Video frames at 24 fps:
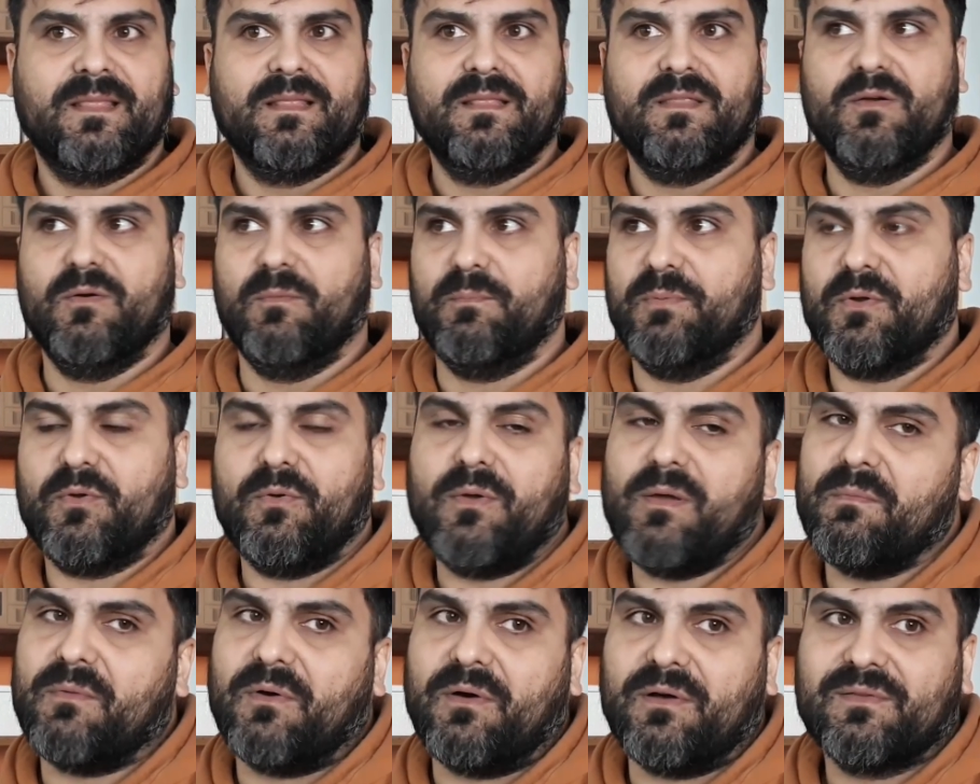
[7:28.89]
Digo,
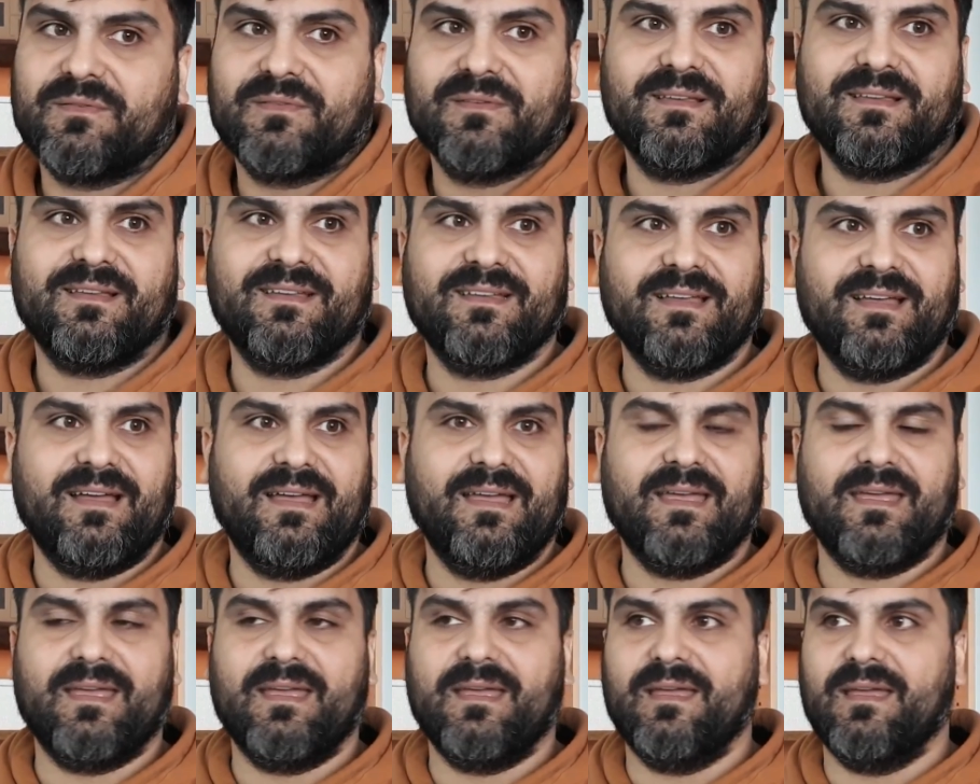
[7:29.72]
probemos.
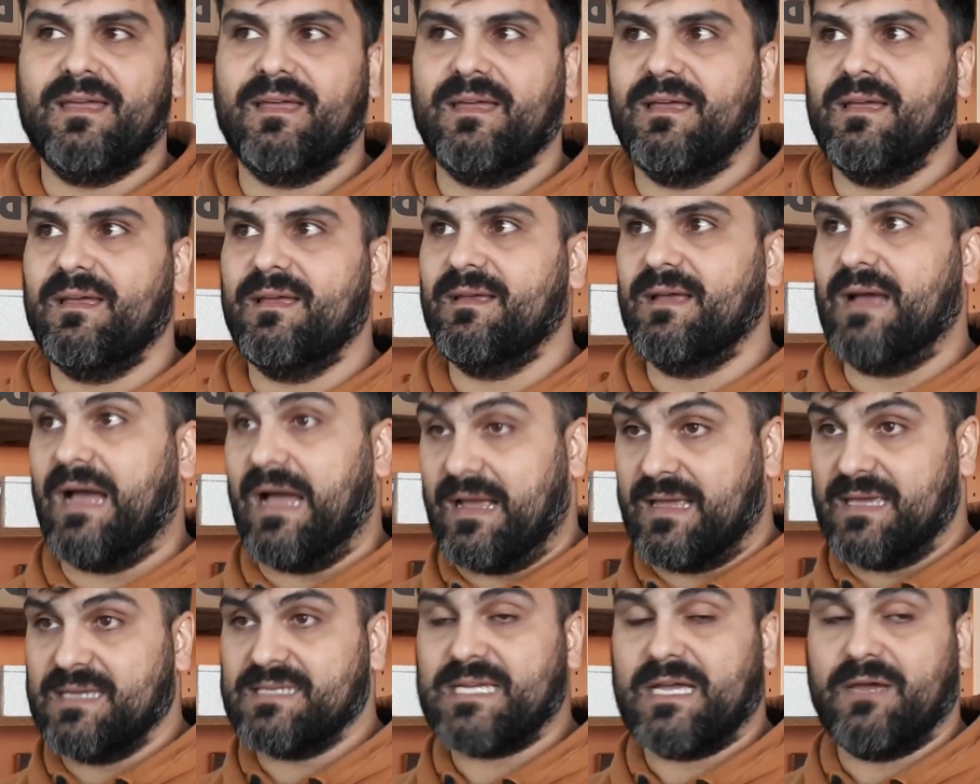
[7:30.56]
Eh,
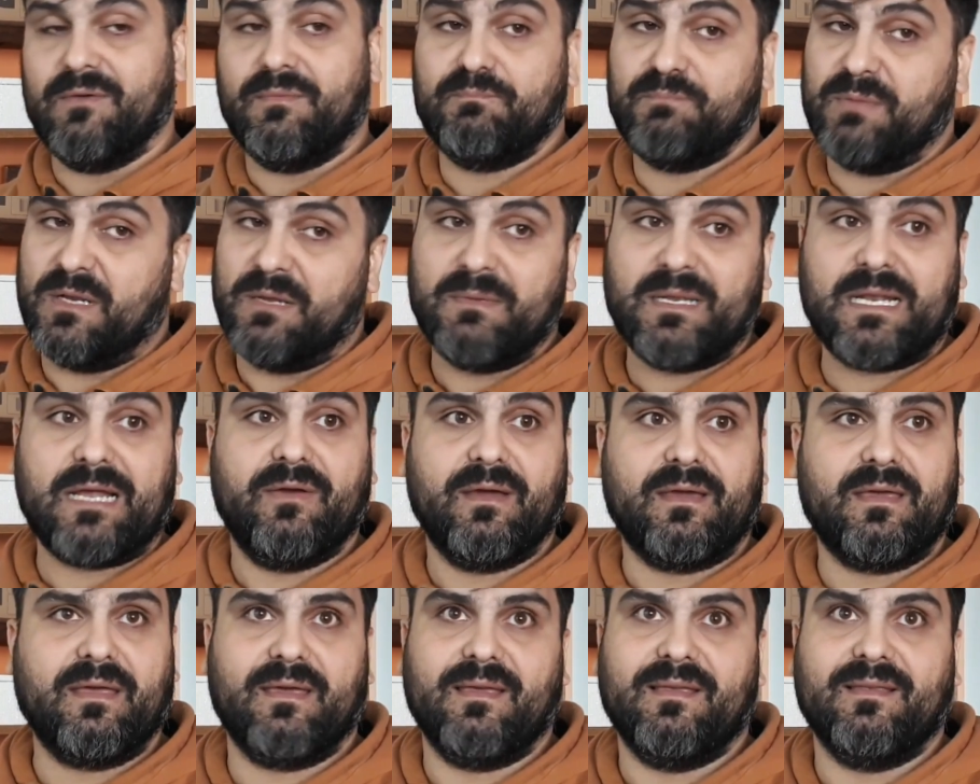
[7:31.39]
aquella primera
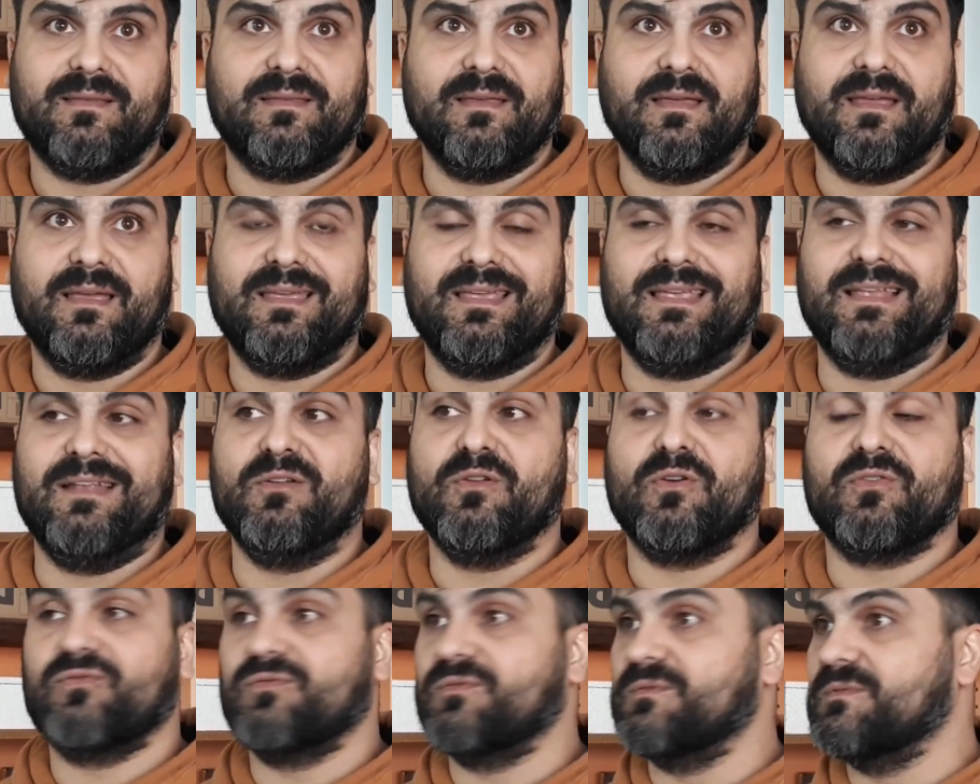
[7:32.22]
vez que hice y
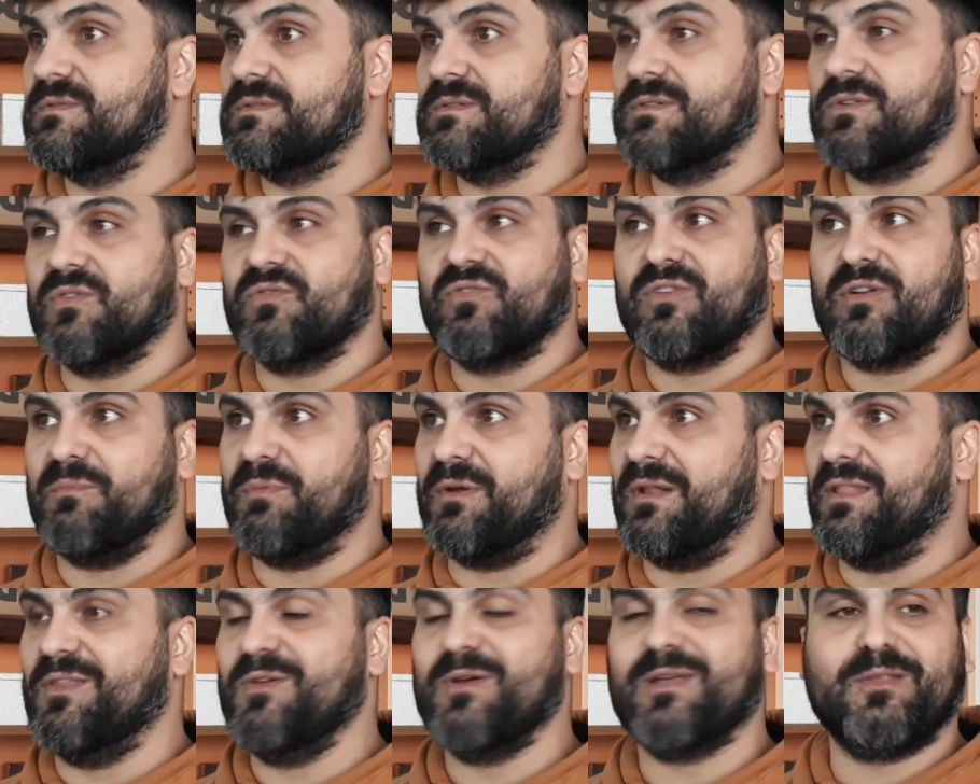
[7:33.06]
nos,
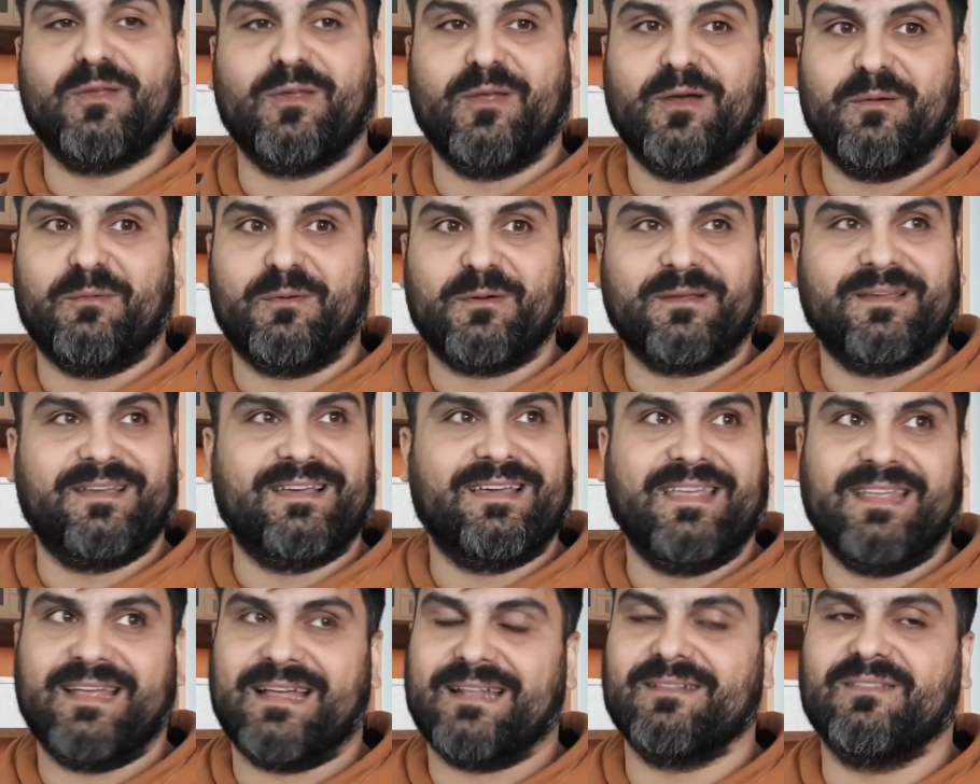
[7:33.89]
sorprendió a todos porque
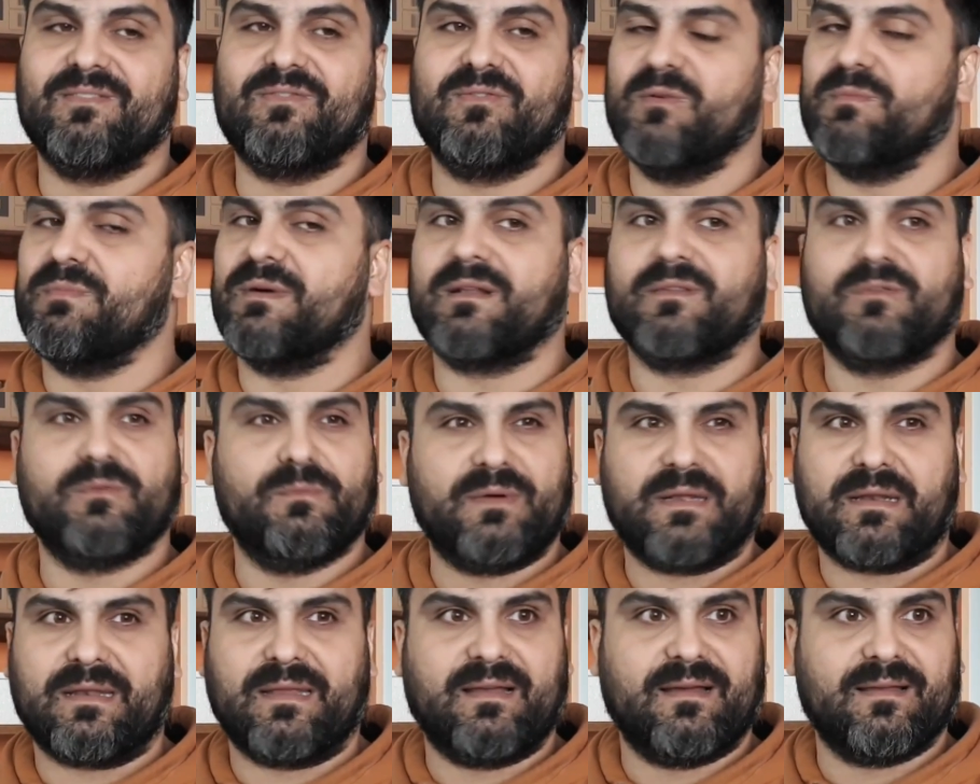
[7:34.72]
quedan súper,
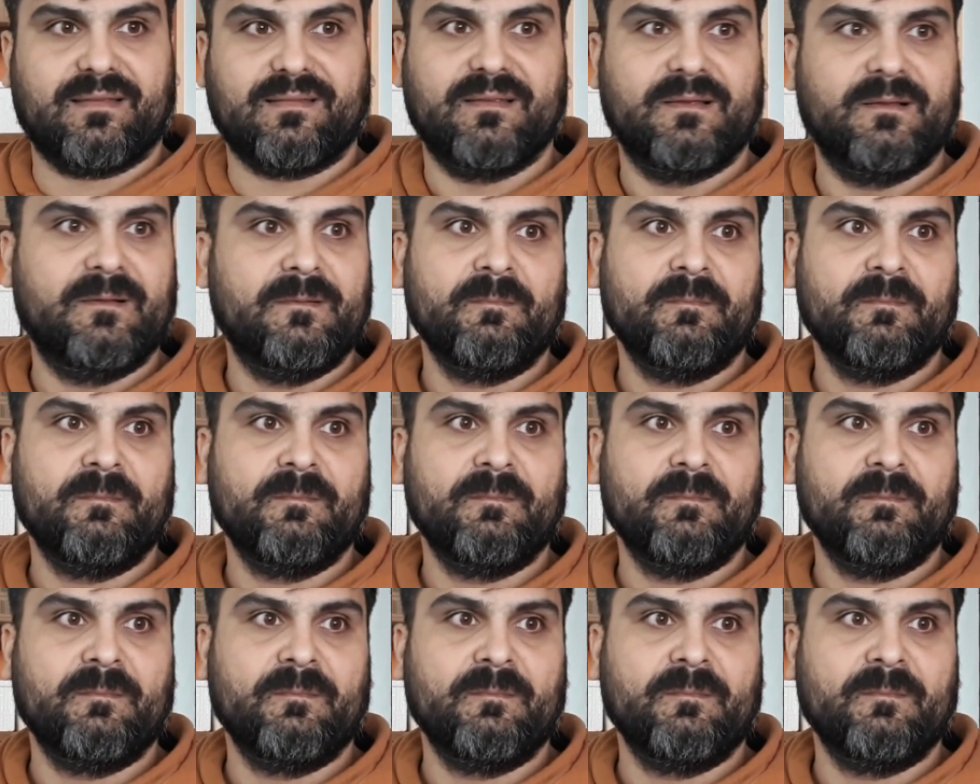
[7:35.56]
súper ricas.